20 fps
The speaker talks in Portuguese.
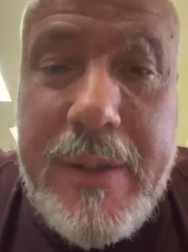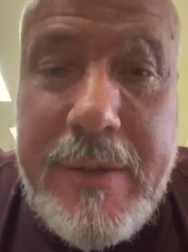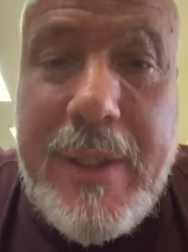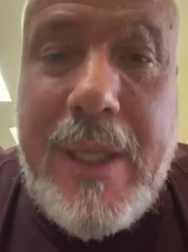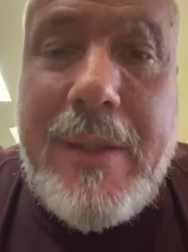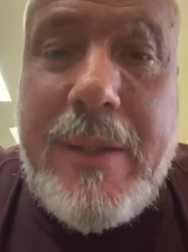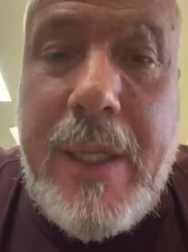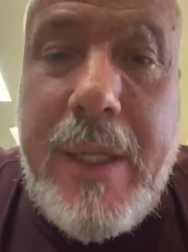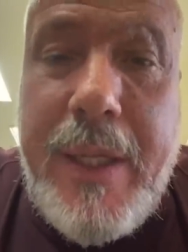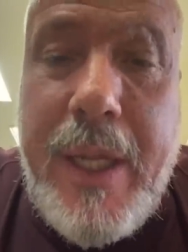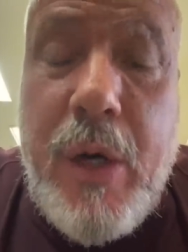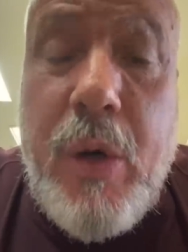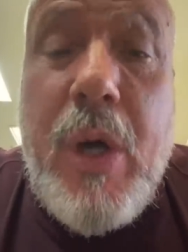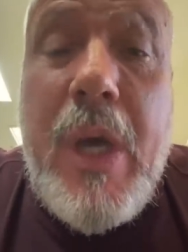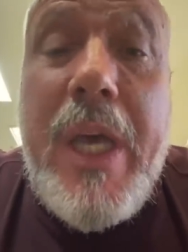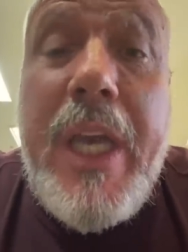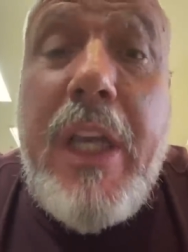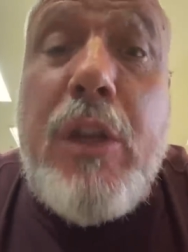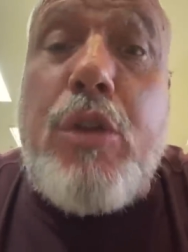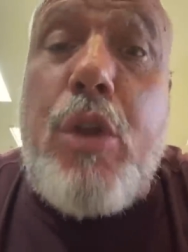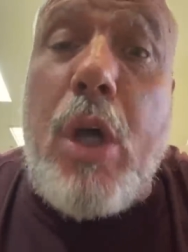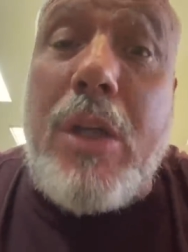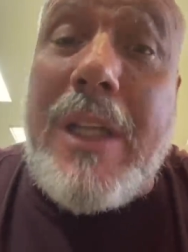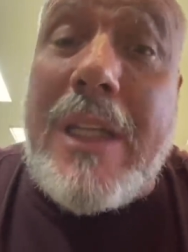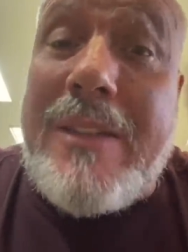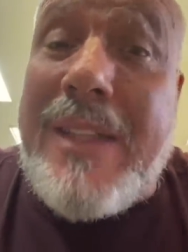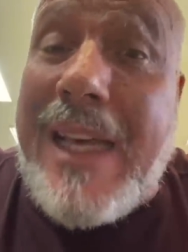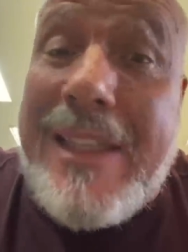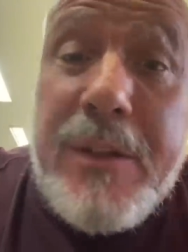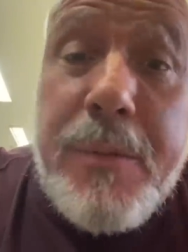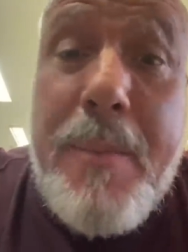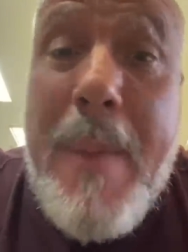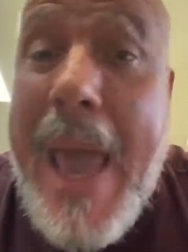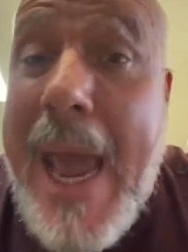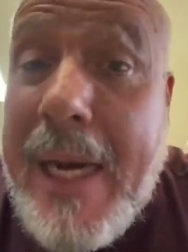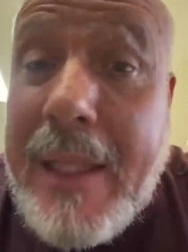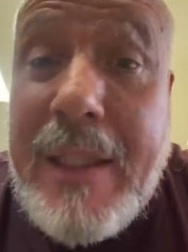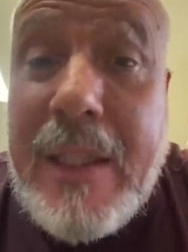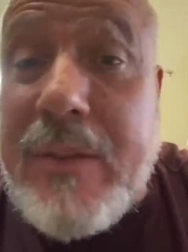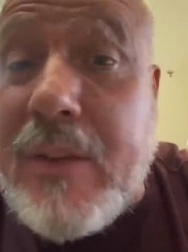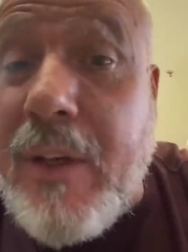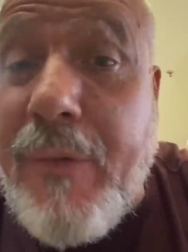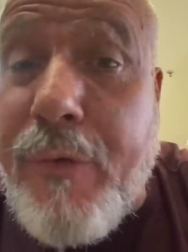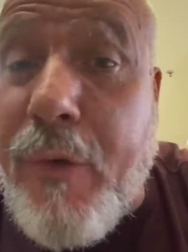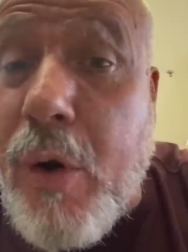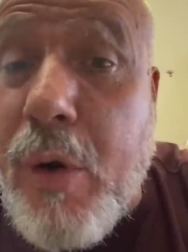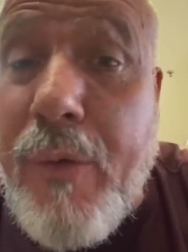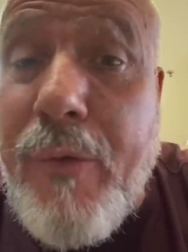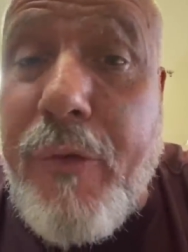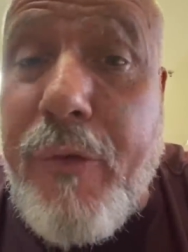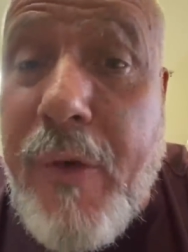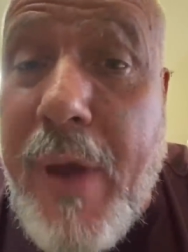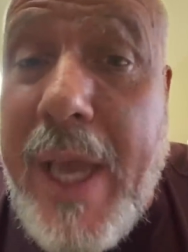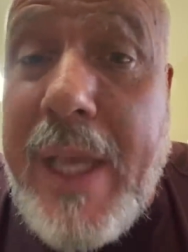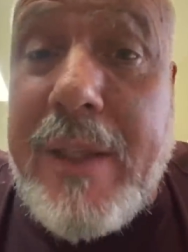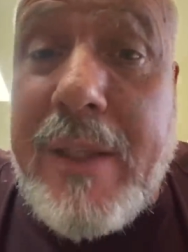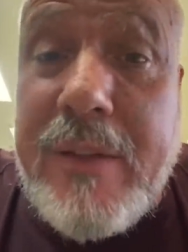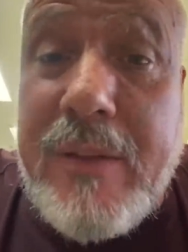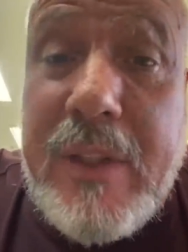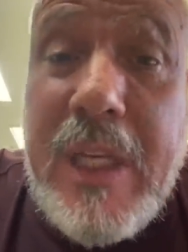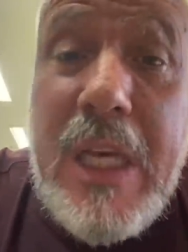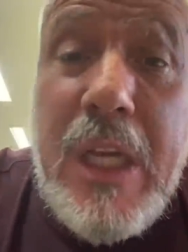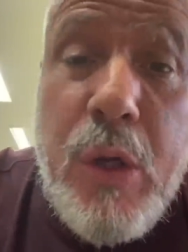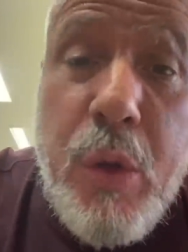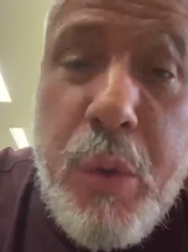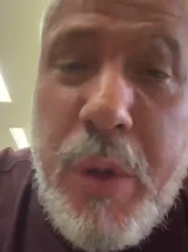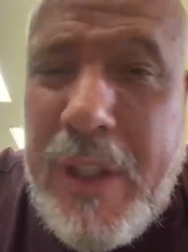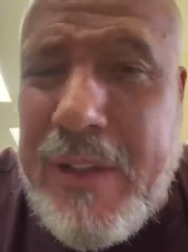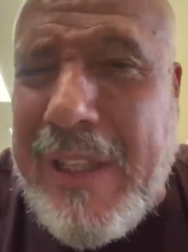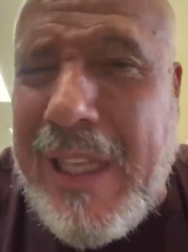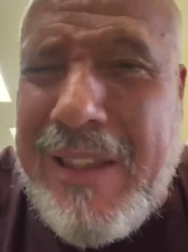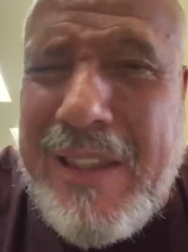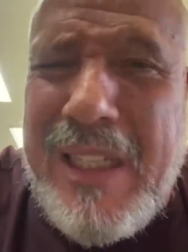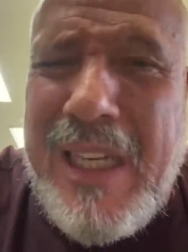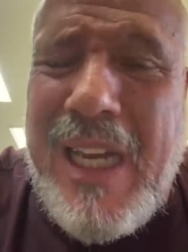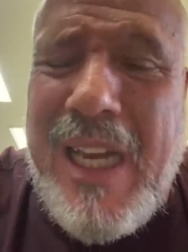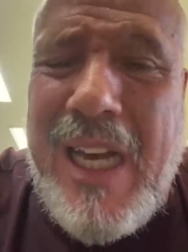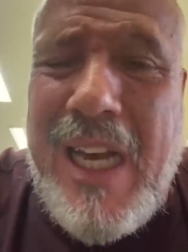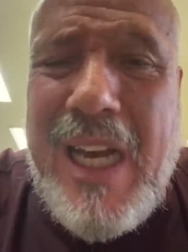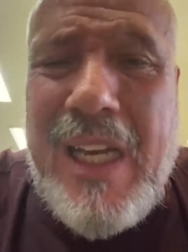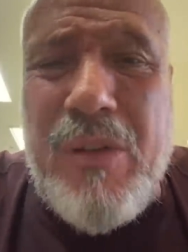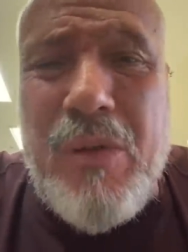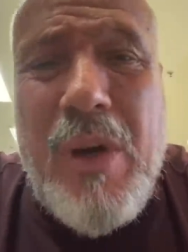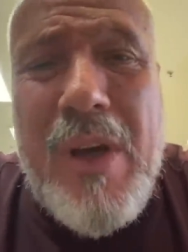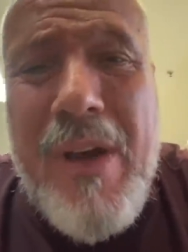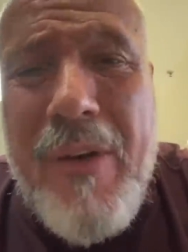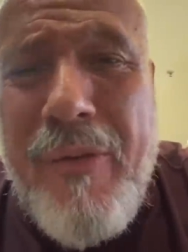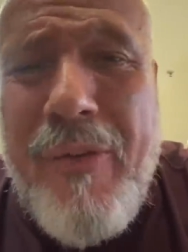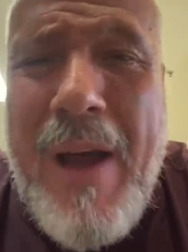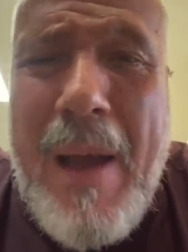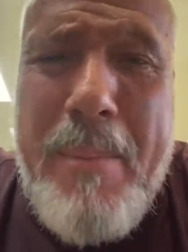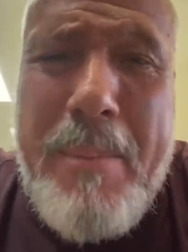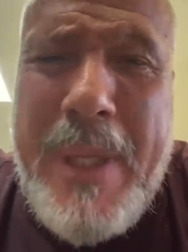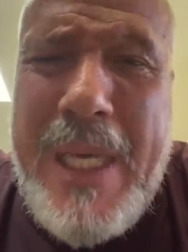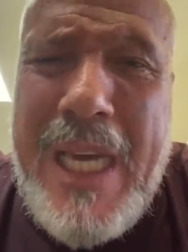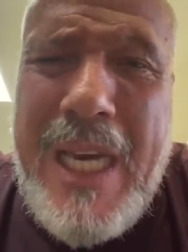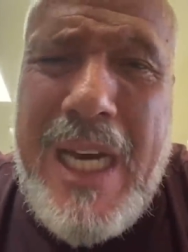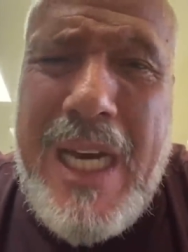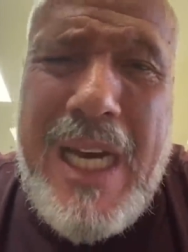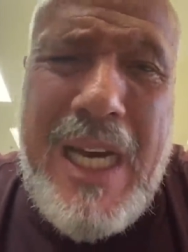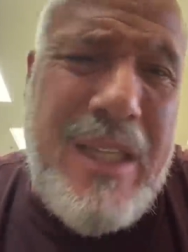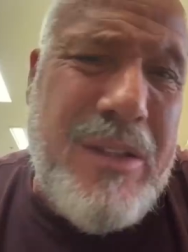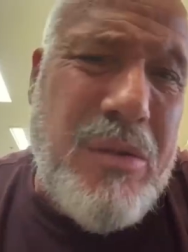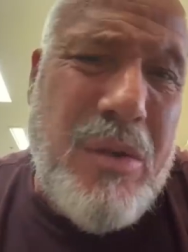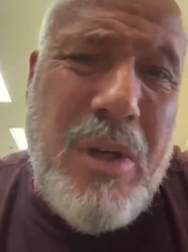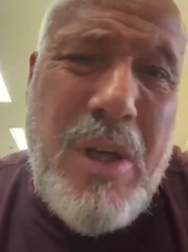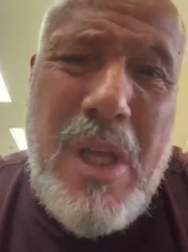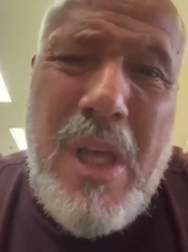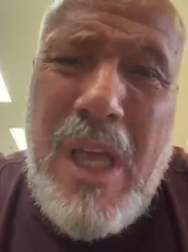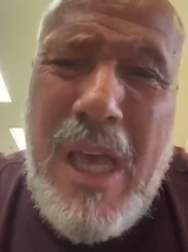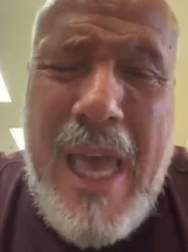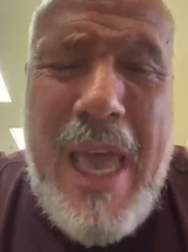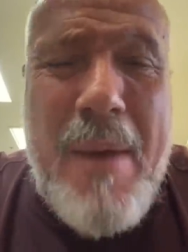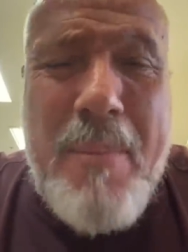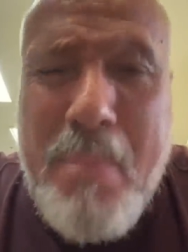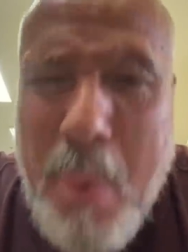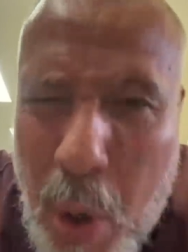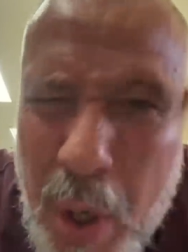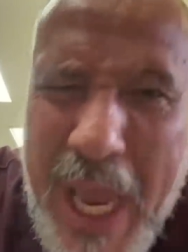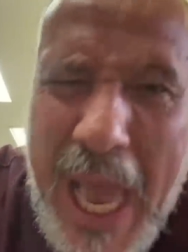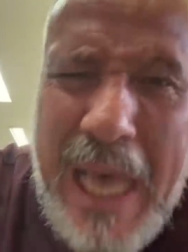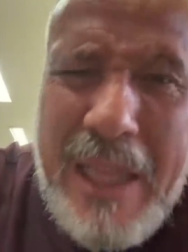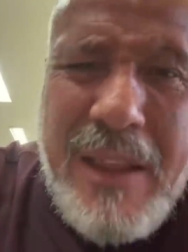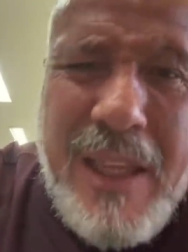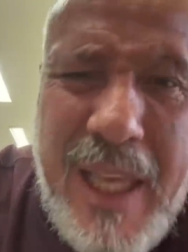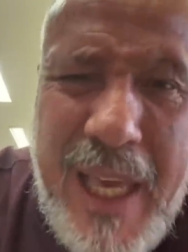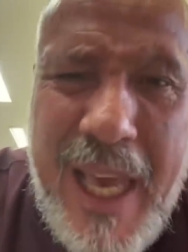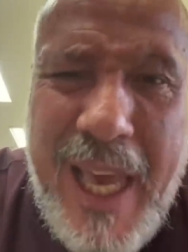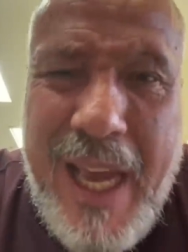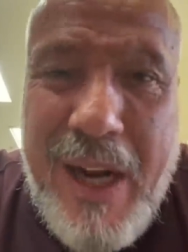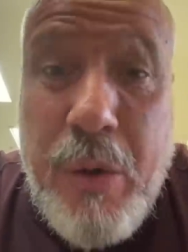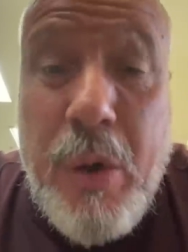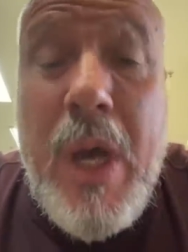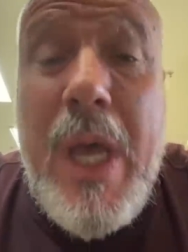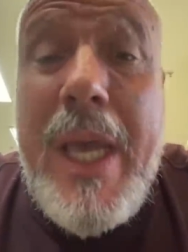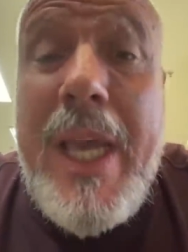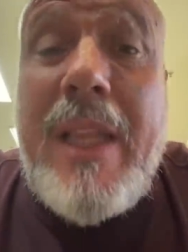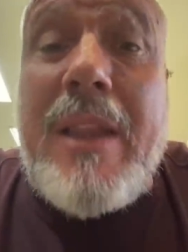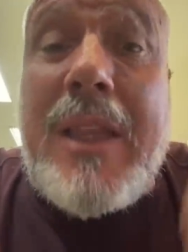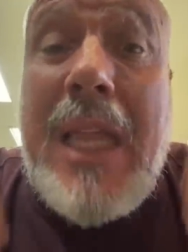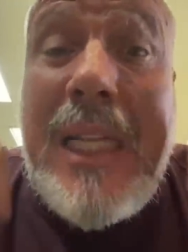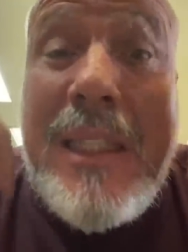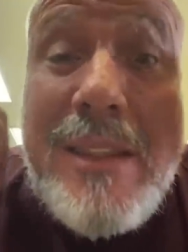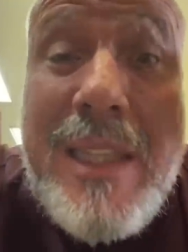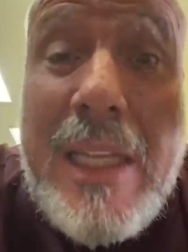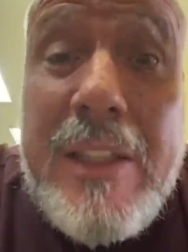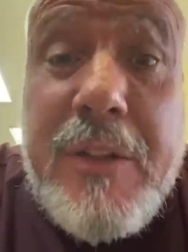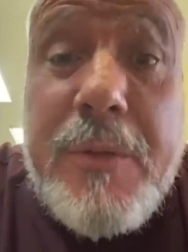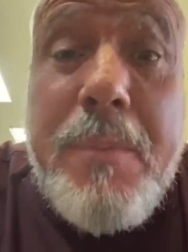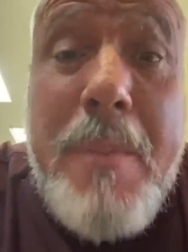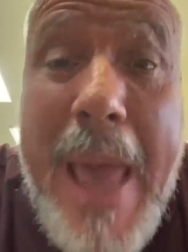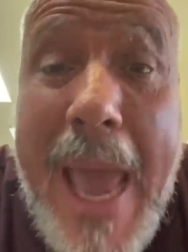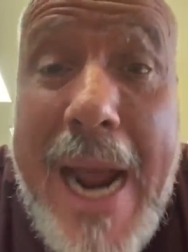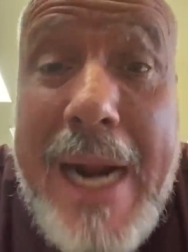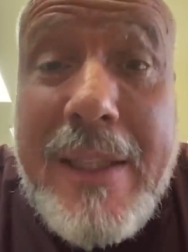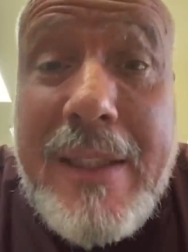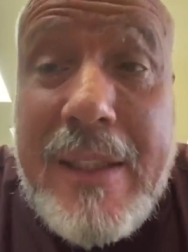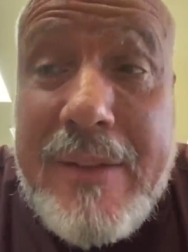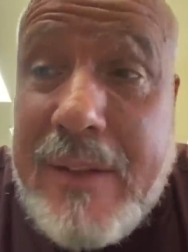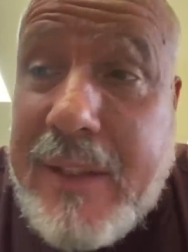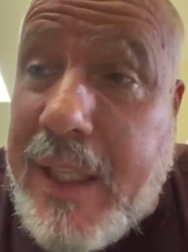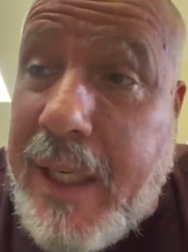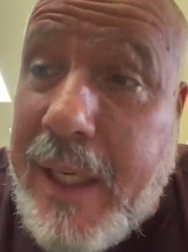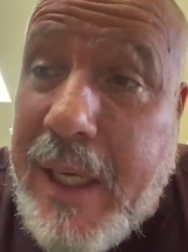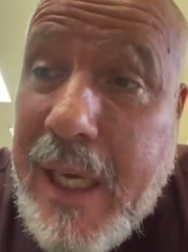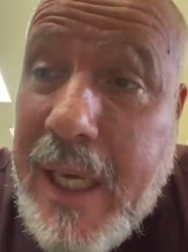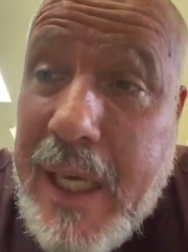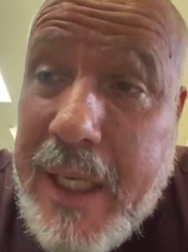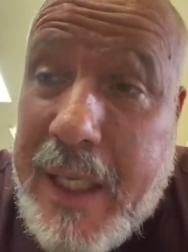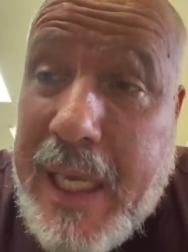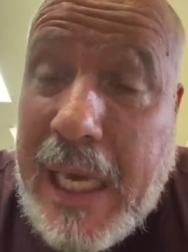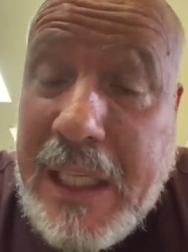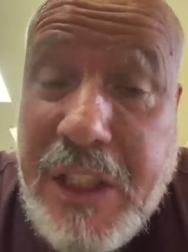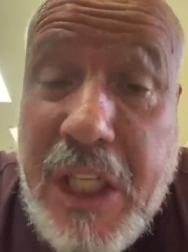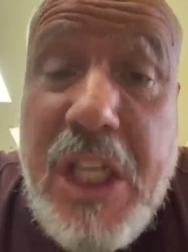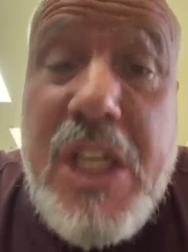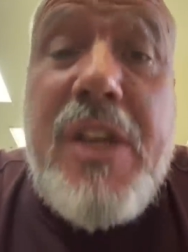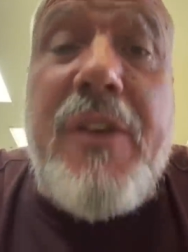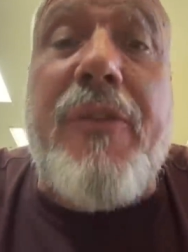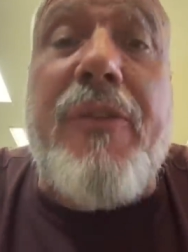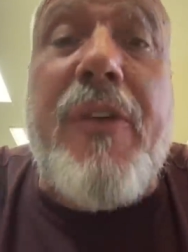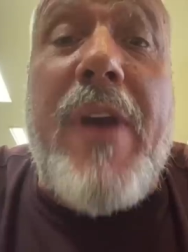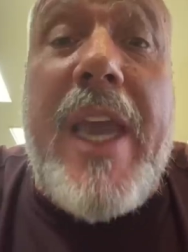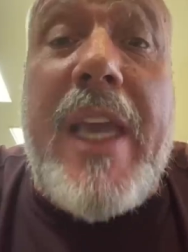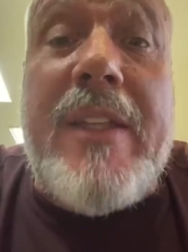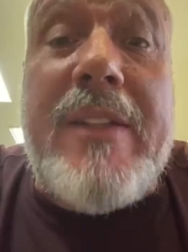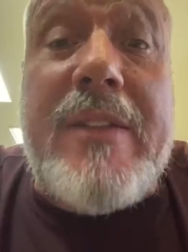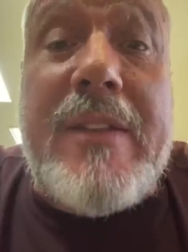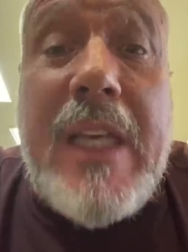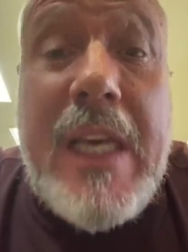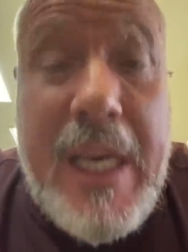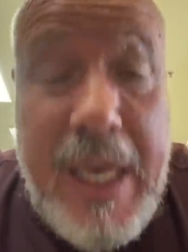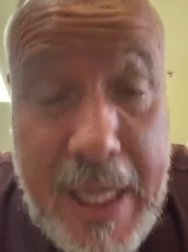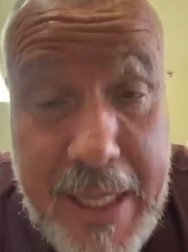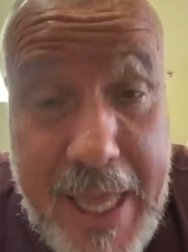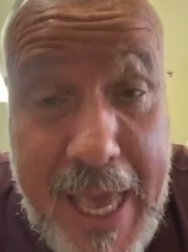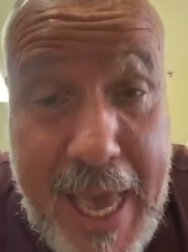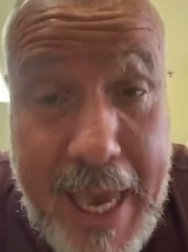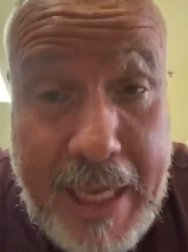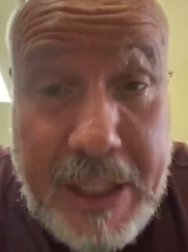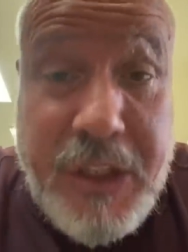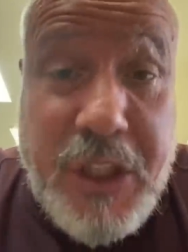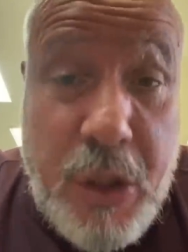Você entendeu? E todas as merdas que foram feitas, Luiz Adriano, Fabiano, é, Boiadeiro e tantas merdas que, que a gente fez, né?